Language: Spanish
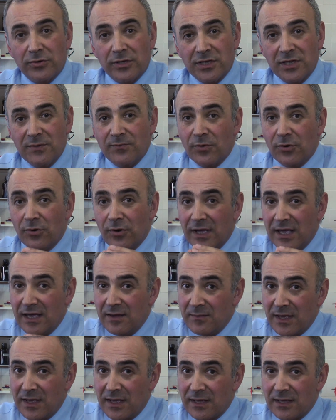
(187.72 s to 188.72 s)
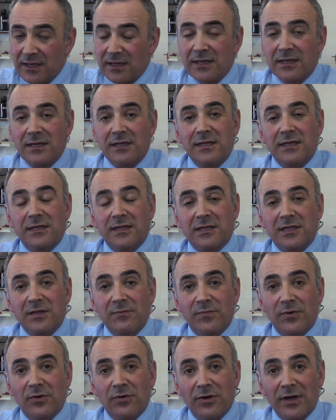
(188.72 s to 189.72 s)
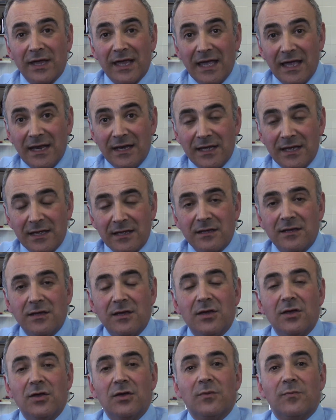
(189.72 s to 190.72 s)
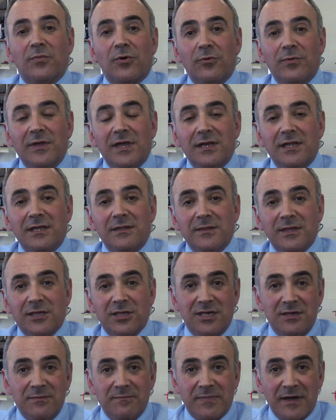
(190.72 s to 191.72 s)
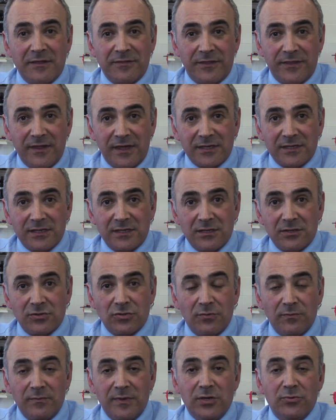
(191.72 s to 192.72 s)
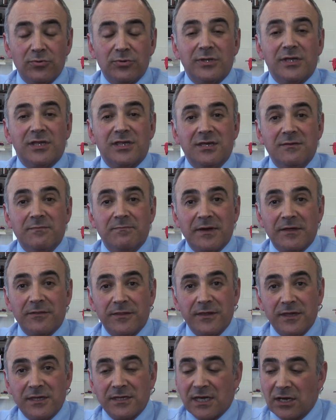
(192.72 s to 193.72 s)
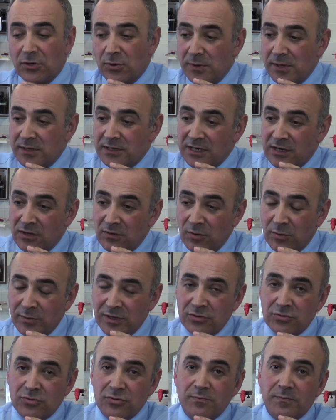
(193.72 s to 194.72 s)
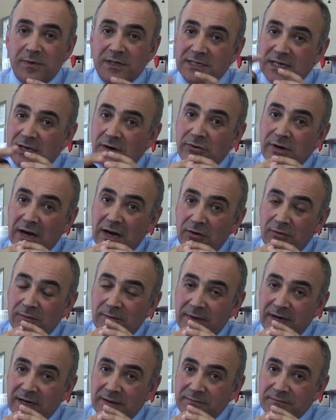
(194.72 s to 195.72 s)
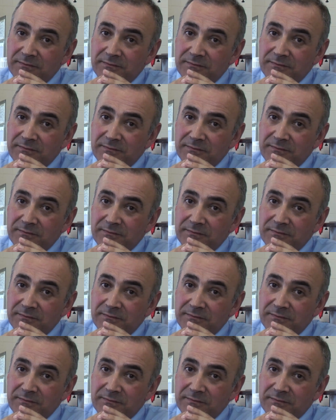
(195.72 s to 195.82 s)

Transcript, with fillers: de tipo M y de tipo N provienen de chimpancés. Son virus de chimpancés que en un determinado momento pasaron al hombre.